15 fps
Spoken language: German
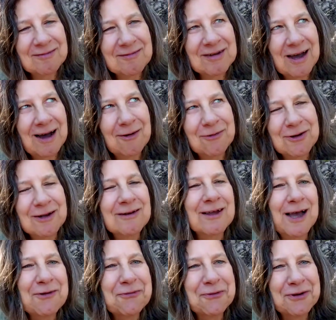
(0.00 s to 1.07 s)
Jahr oder ein
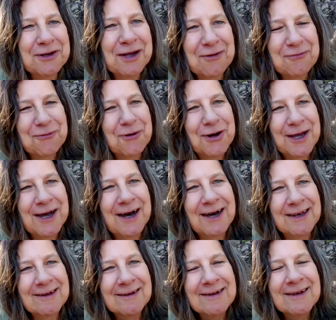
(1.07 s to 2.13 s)
Dreivierteljahr vorher
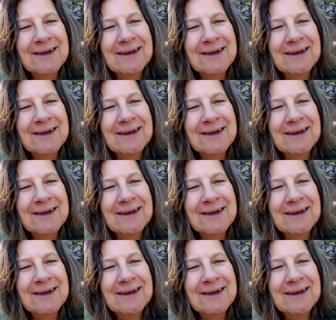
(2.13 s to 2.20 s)
an.